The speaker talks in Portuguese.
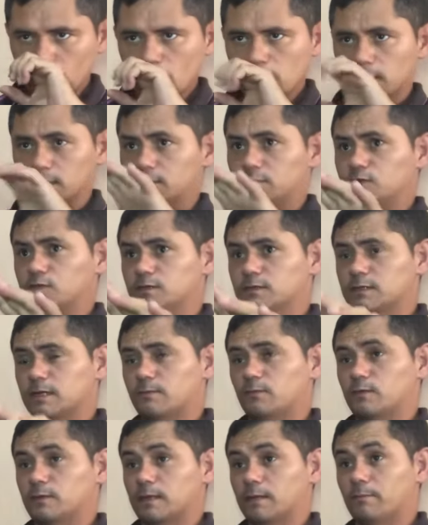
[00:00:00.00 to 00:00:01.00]
A deusa tá
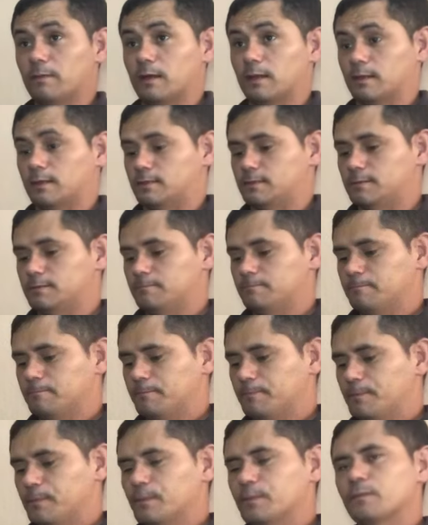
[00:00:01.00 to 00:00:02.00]
muito abalada
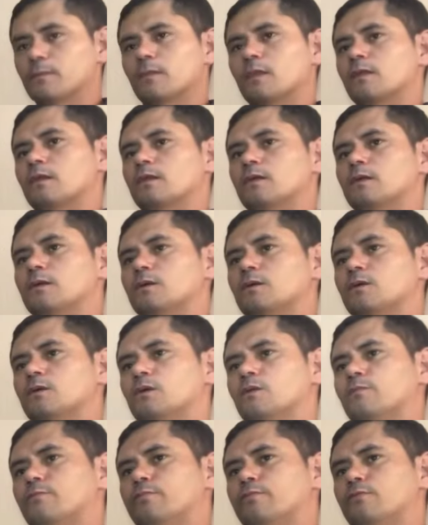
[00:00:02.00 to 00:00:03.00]

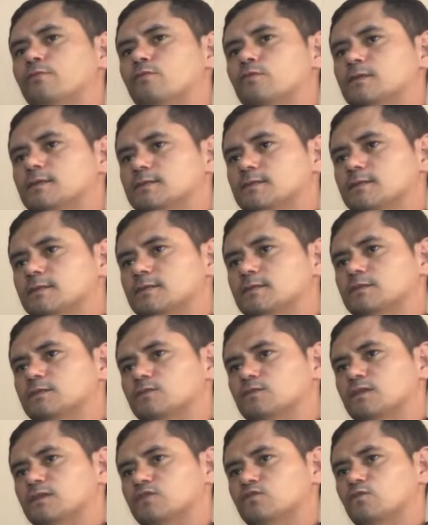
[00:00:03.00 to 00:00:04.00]
por essa
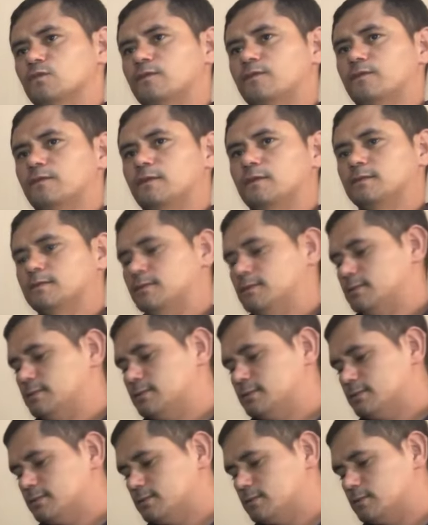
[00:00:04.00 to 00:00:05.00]
questão da sua filha ter
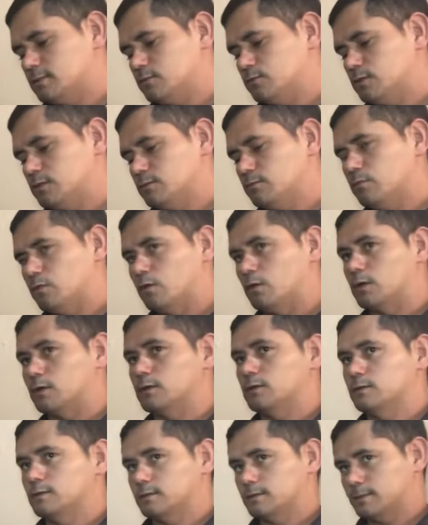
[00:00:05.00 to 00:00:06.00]
decidido ir embora
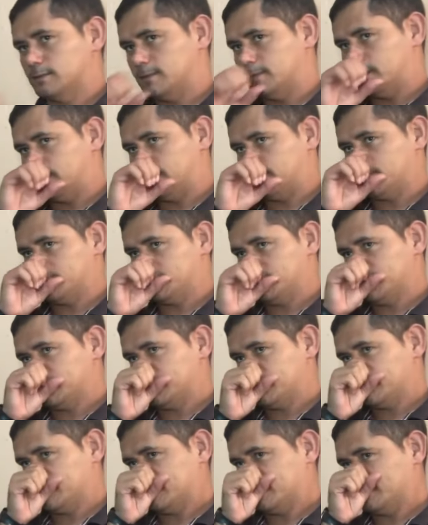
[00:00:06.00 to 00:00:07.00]
de casa.
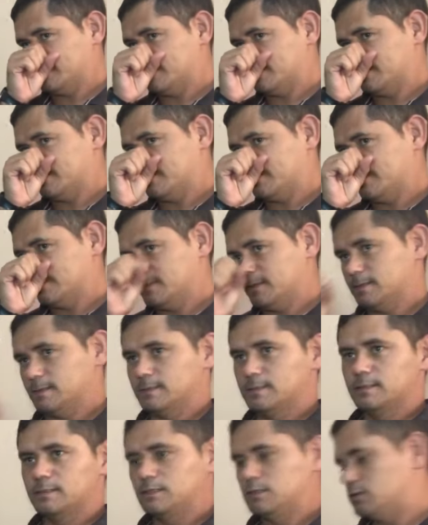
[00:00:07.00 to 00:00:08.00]

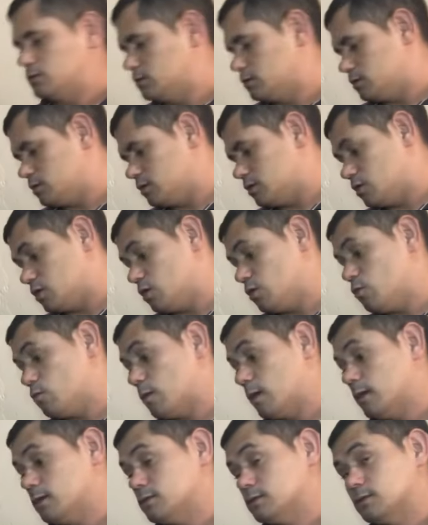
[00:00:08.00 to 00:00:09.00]
E
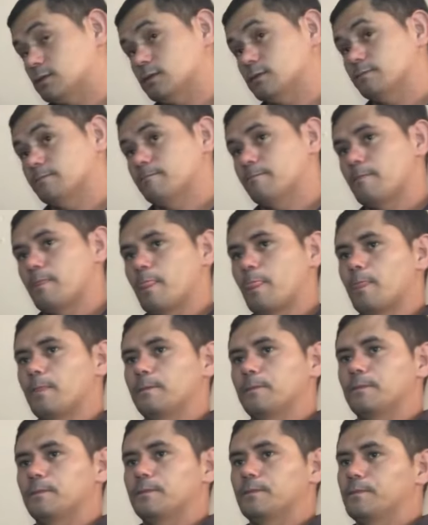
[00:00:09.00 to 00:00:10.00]
eu acho, né,
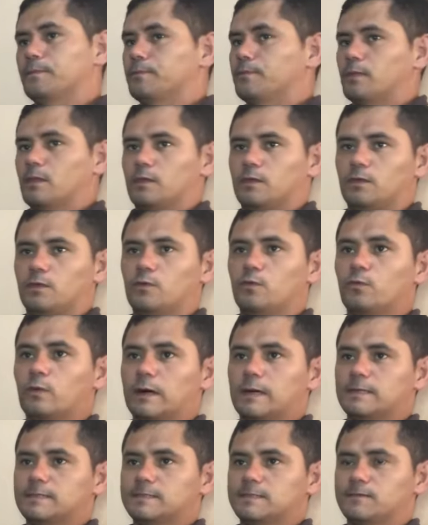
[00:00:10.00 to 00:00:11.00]
eu
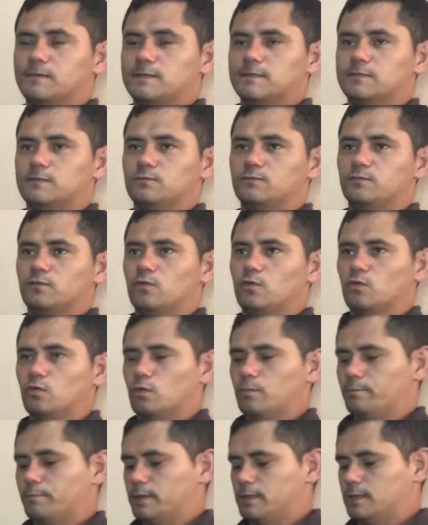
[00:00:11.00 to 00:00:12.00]
acho que vai ser um pouco
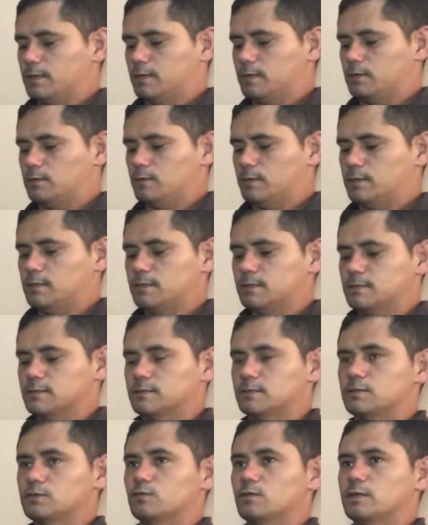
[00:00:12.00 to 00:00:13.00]
complicado aí
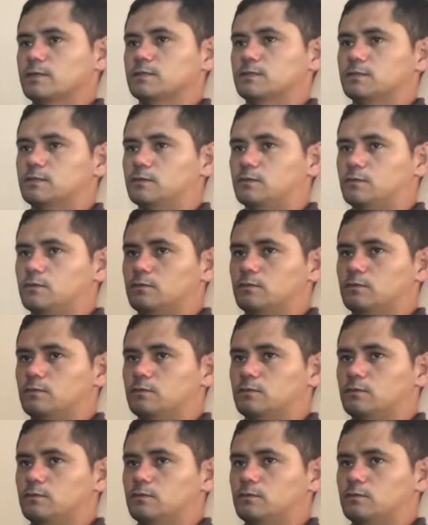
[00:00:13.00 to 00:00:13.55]
essa situação.